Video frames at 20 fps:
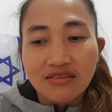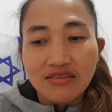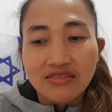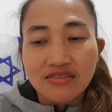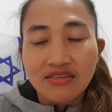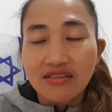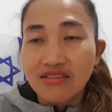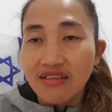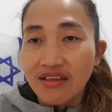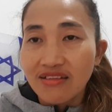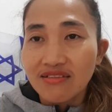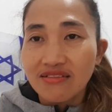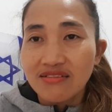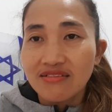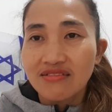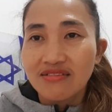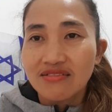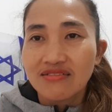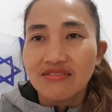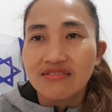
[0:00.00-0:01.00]
sa
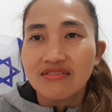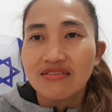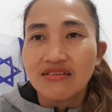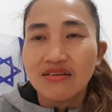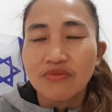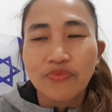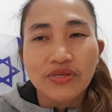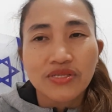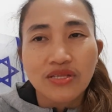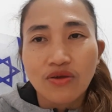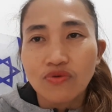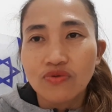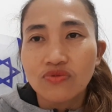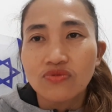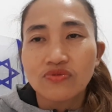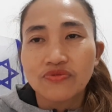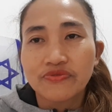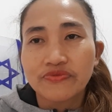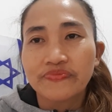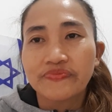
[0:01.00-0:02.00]
10. Hirapan na ako
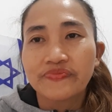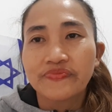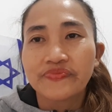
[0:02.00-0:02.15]
nun.